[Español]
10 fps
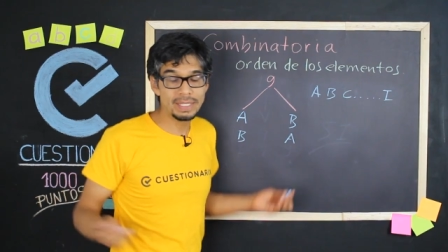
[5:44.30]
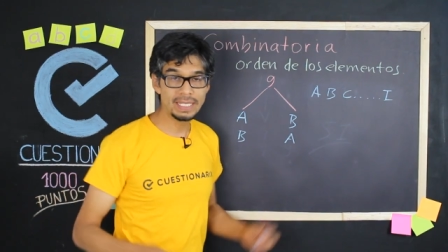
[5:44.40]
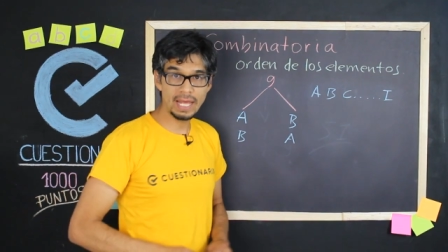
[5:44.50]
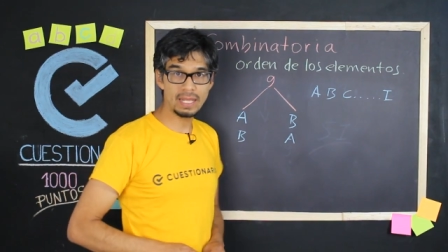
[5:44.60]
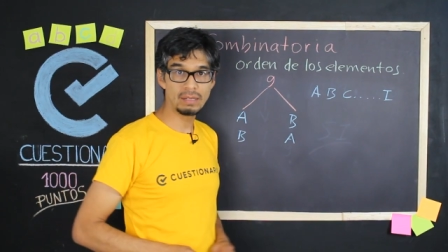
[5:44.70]
no
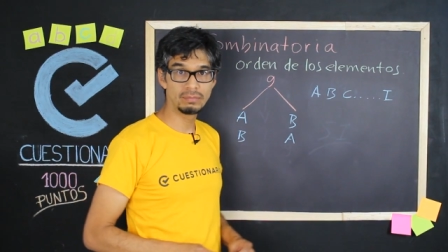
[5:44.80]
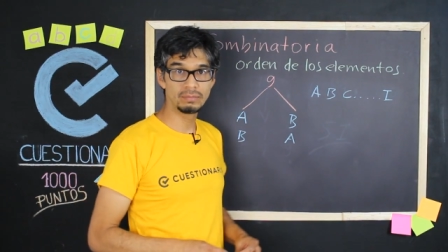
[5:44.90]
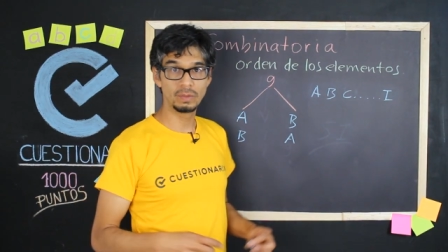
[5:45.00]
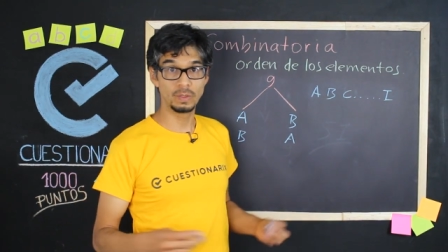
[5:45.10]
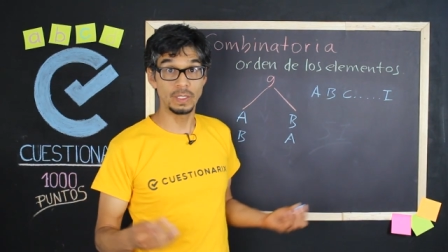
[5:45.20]
pasa
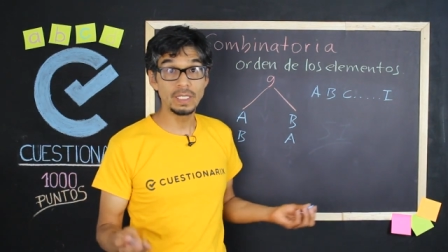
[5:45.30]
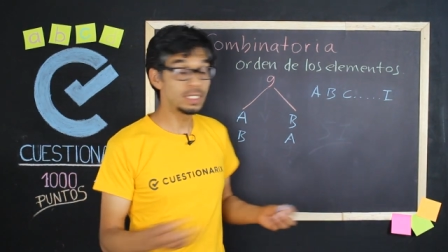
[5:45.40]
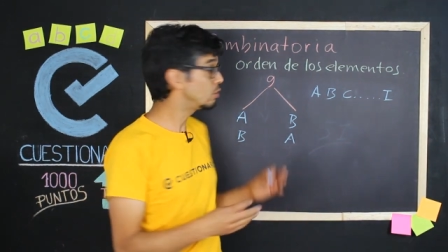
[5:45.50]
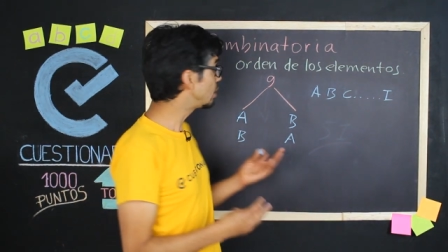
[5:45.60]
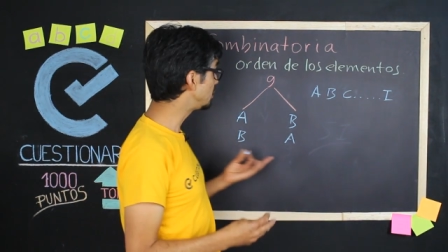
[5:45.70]
nada.
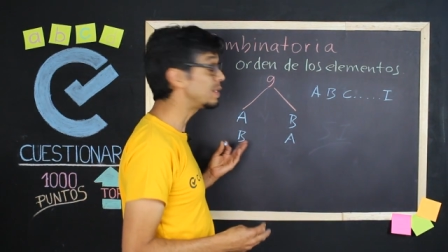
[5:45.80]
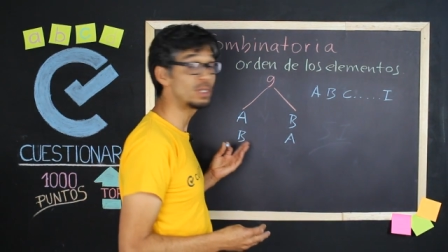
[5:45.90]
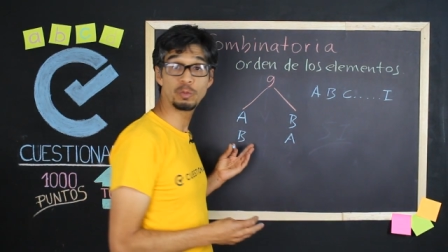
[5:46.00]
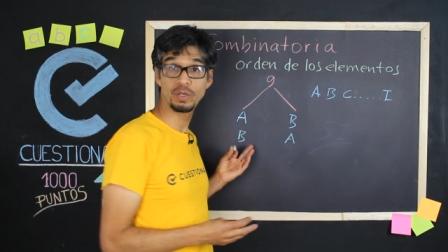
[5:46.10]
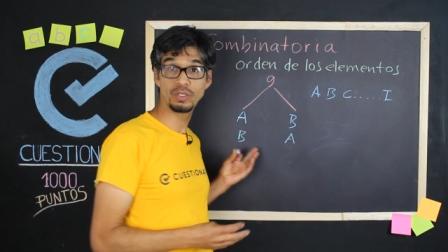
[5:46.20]
Siguen siendo las
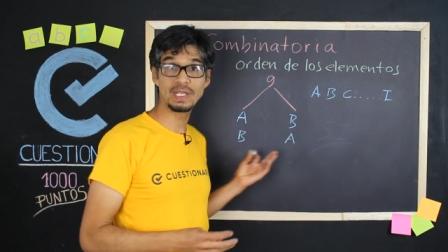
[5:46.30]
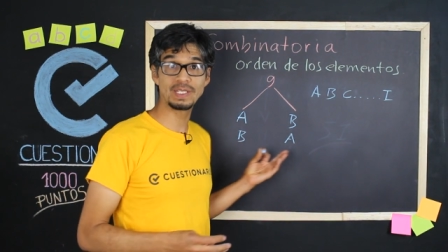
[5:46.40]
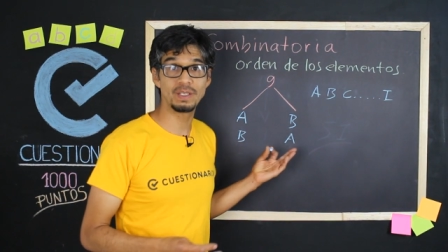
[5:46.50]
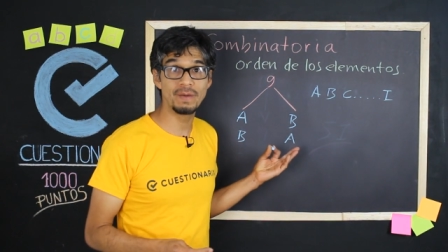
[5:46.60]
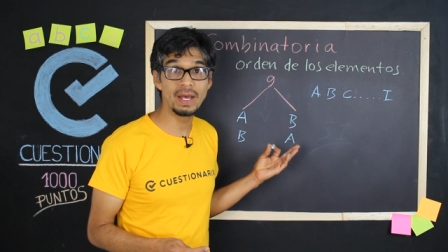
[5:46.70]
mismas dos
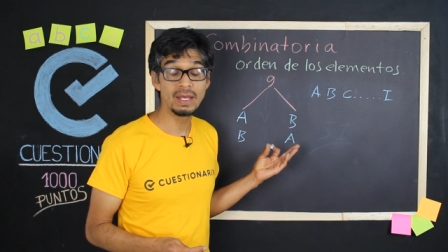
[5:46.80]
personas que se